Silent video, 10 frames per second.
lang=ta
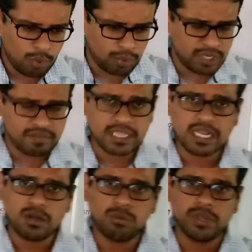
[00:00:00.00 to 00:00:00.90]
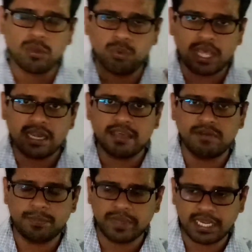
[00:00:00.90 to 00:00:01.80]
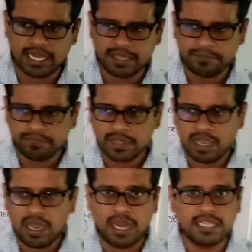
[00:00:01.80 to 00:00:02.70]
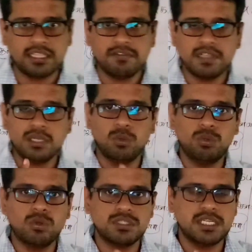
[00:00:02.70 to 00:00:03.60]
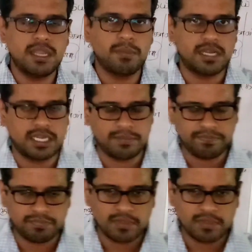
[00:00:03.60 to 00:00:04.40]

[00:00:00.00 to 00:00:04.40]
ஒன்று வந்தங்களுடைய உடல் இந்த வெப்பநிலை அடுத்தது வந்து குளுக்கோஸின் மட்டம்